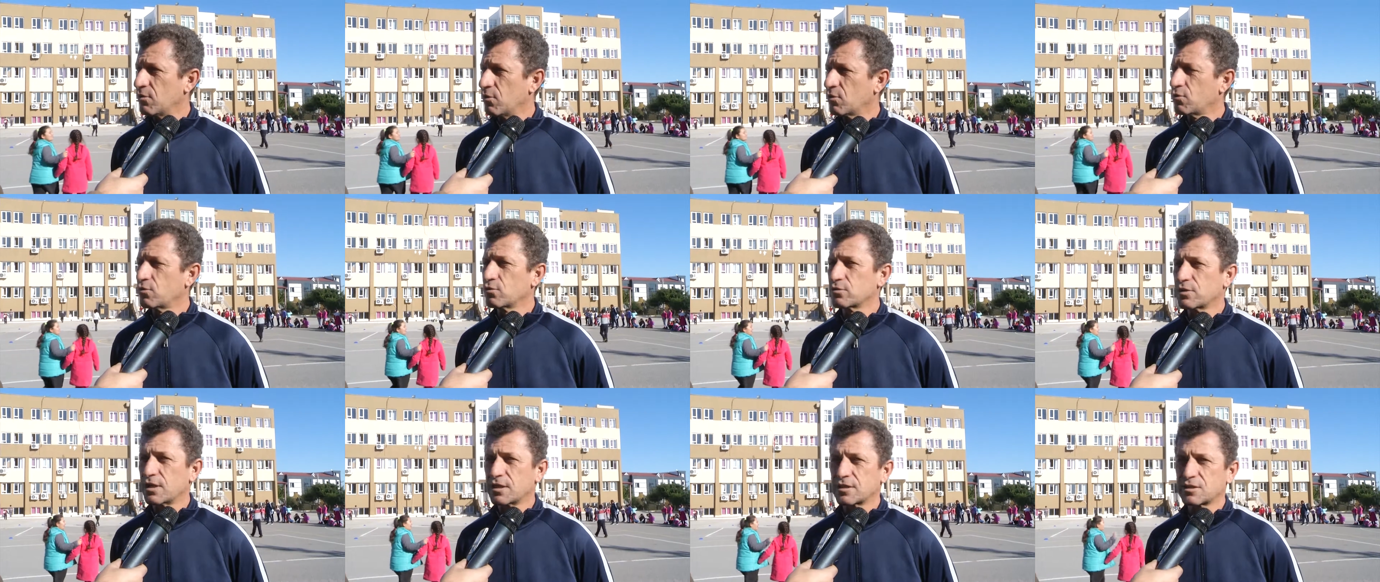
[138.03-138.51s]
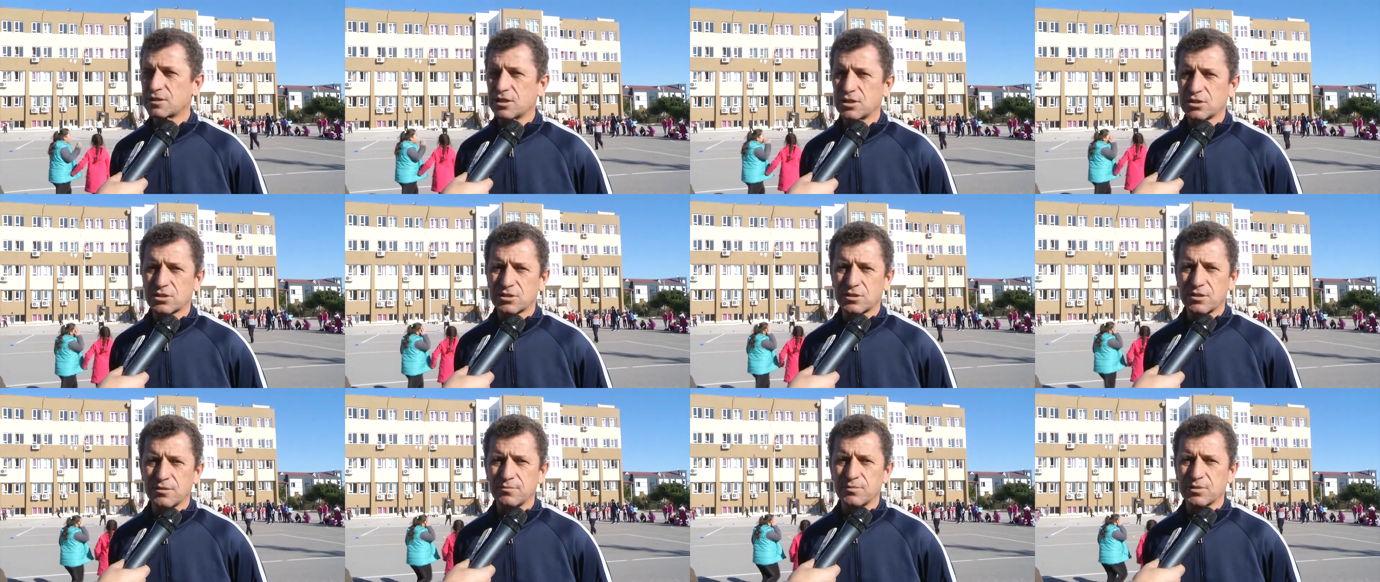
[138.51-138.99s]
okuldan
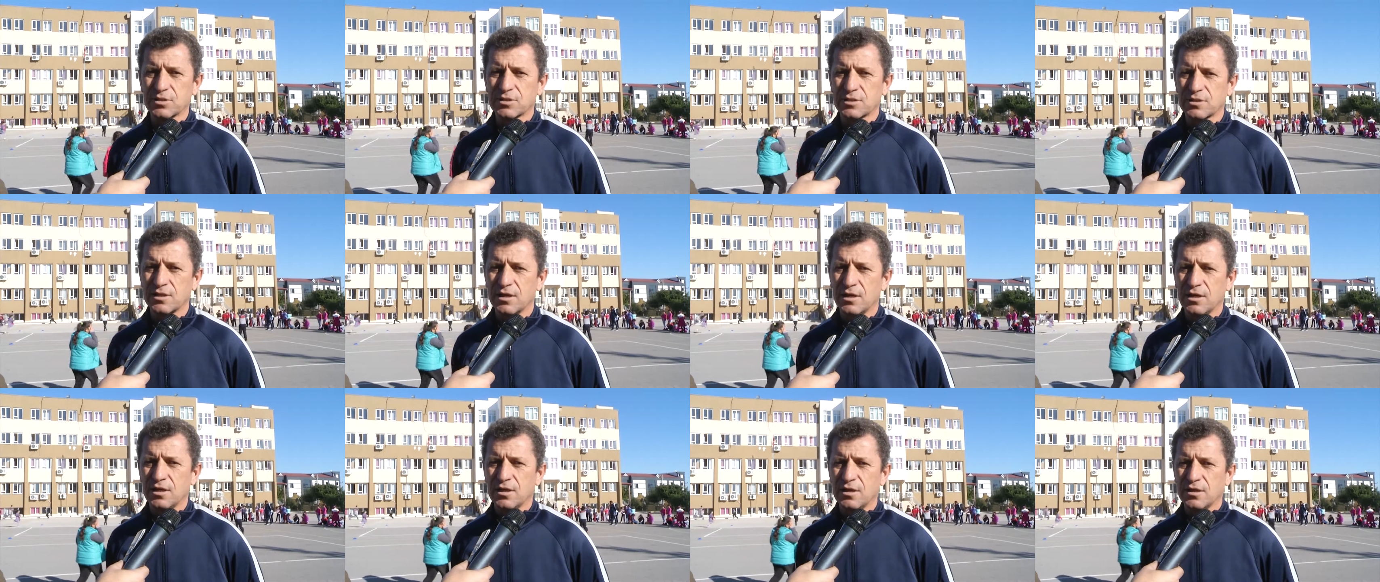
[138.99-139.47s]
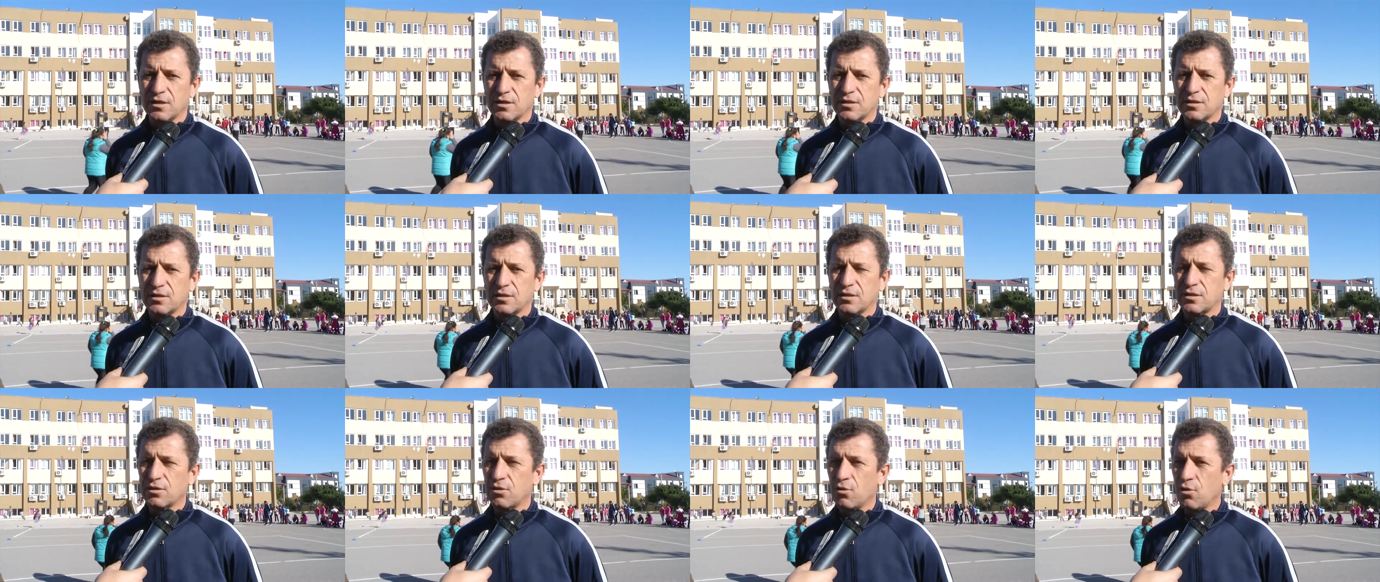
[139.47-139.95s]
seçtiğimiz e,
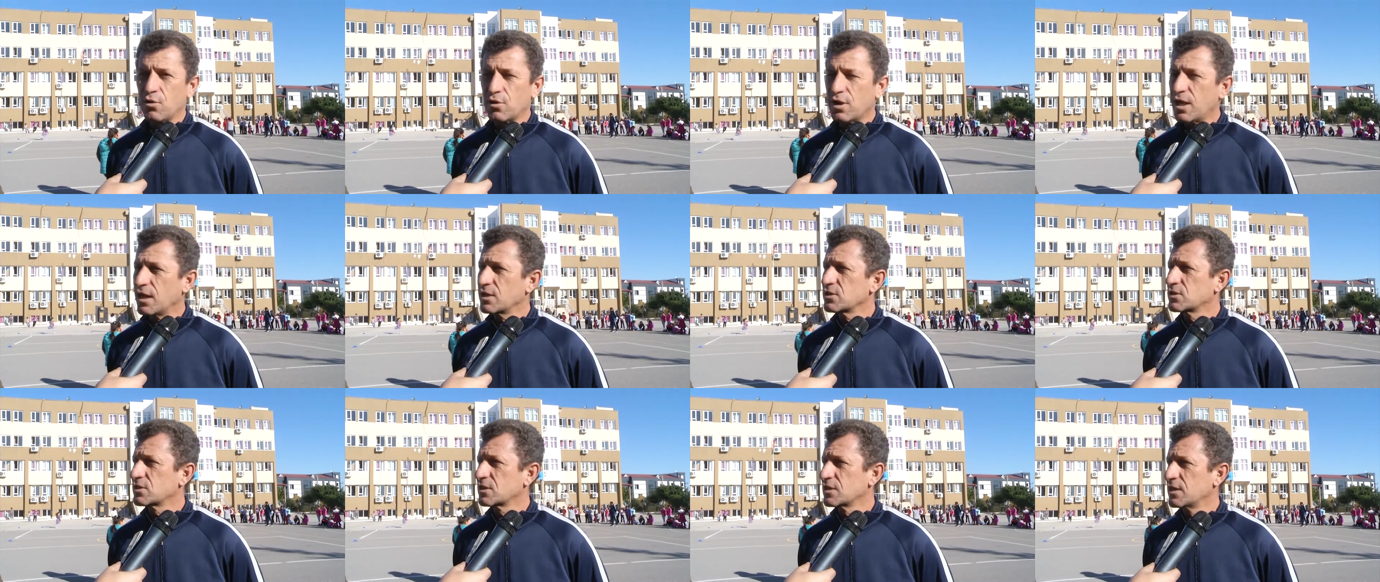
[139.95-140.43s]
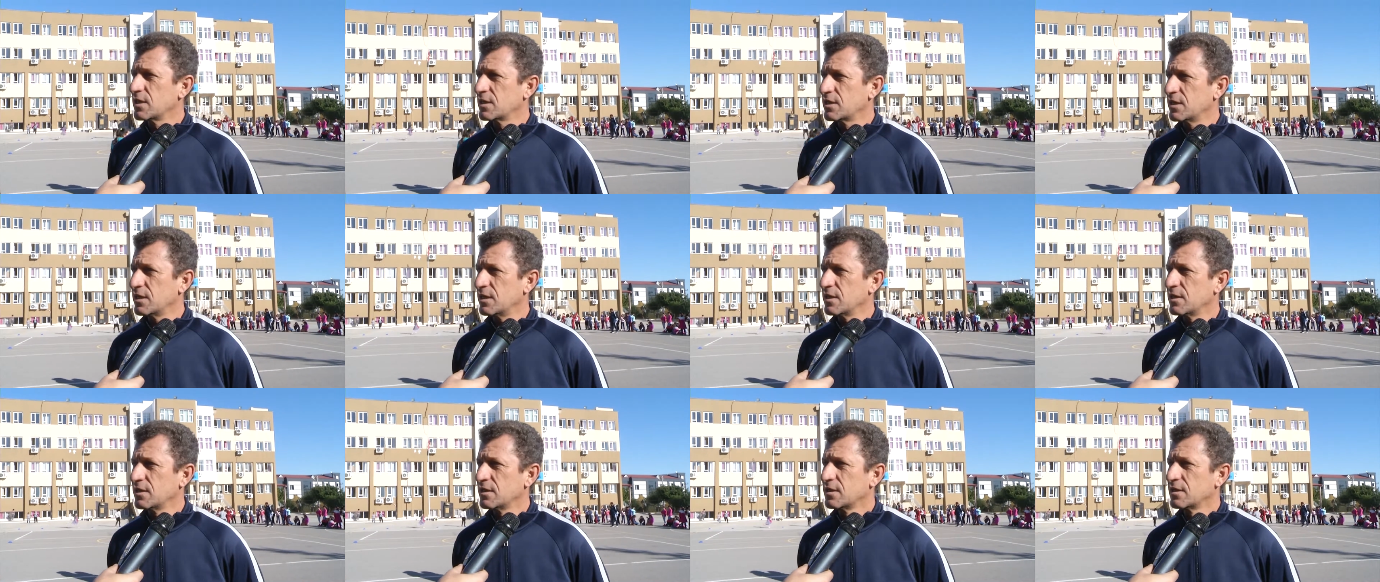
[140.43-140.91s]

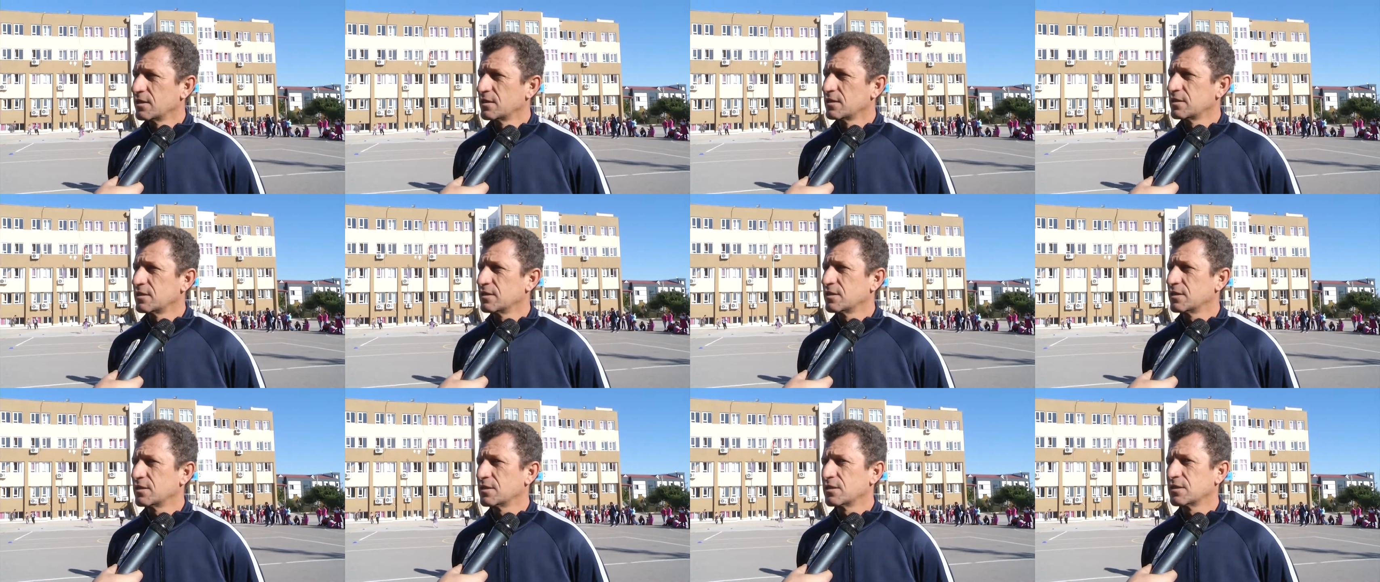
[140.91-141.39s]
öğrencileri e,